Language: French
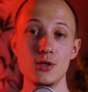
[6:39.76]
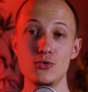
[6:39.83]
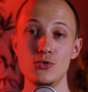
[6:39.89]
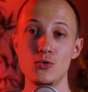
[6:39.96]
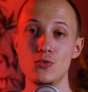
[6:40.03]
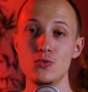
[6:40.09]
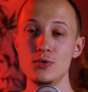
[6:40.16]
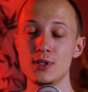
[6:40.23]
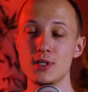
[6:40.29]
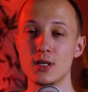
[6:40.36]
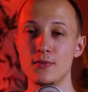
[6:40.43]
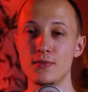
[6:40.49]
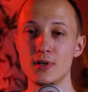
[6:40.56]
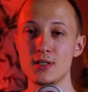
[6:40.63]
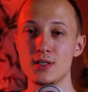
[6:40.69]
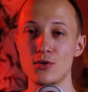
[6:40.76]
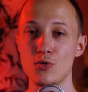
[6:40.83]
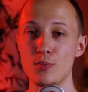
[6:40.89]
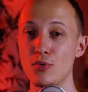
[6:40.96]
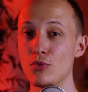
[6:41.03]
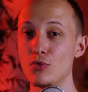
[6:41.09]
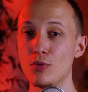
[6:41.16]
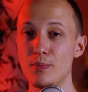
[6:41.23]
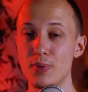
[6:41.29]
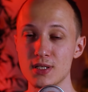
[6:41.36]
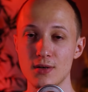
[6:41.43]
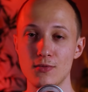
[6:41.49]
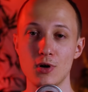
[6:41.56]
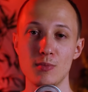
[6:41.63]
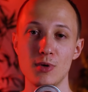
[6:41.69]
Et du coup, ce qu'elle fait, c'est que pour ne
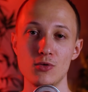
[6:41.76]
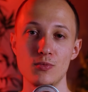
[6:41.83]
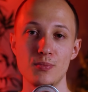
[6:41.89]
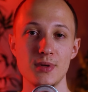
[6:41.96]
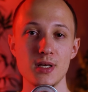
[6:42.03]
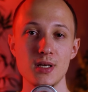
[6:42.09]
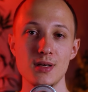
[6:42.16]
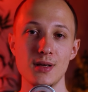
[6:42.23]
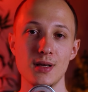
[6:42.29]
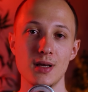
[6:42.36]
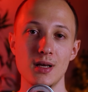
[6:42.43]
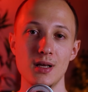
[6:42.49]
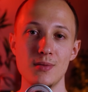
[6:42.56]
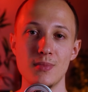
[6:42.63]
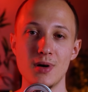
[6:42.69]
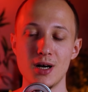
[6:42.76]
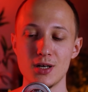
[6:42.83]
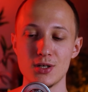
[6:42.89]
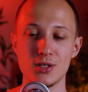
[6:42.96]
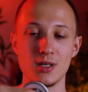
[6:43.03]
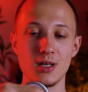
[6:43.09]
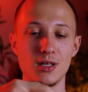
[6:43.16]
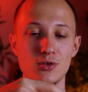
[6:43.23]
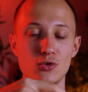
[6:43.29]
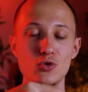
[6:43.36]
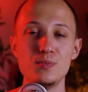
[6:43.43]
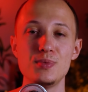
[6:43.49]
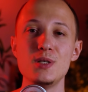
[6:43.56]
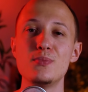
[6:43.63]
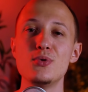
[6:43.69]
pas avoir mal aux pieds, elle marche un
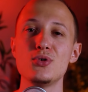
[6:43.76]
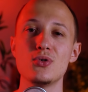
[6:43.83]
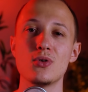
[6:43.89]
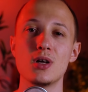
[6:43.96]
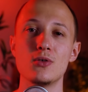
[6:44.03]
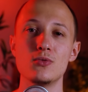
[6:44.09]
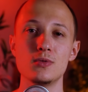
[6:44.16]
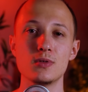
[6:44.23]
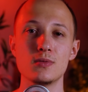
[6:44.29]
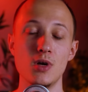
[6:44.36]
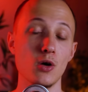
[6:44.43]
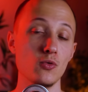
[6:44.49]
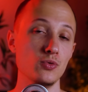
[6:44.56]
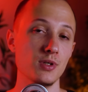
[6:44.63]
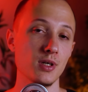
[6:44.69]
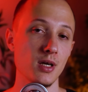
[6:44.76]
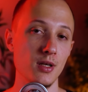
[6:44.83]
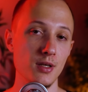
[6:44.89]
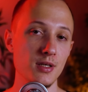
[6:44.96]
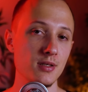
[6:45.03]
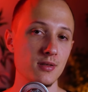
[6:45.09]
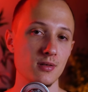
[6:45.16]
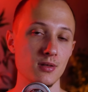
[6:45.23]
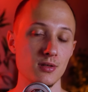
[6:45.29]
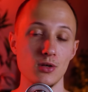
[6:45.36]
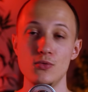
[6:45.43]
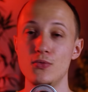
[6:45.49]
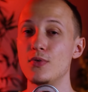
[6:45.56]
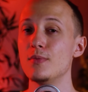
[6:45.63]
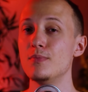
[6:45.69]
tout petit peu sur la route. La route est lisse,
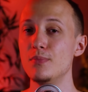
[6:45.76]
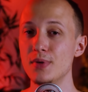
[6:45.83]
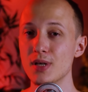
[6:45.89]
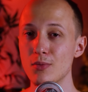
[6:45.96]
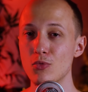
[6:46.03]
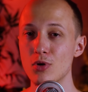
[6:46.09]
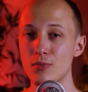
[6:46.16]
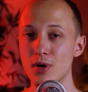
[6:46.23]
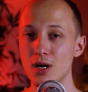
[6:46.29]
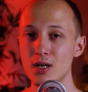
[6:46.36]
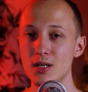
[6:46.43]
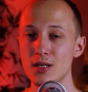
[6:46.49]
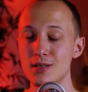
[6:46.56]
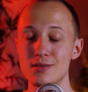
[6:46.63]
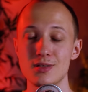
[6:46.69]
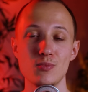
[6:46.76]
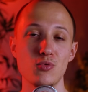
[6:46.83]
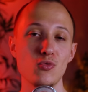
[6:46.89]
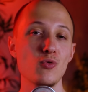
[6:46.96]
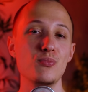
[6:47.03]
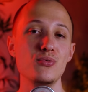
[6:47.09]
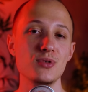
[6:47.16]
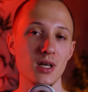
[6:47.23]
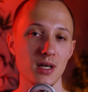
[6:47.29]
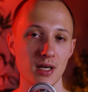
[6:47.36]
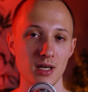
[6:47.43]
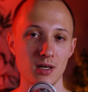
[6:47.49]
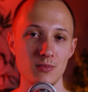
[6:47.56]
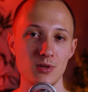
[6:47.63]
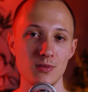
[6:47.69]
ça lui fait bien moins mal et c'est beaucoup plus
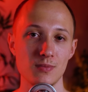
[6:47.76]
agréable.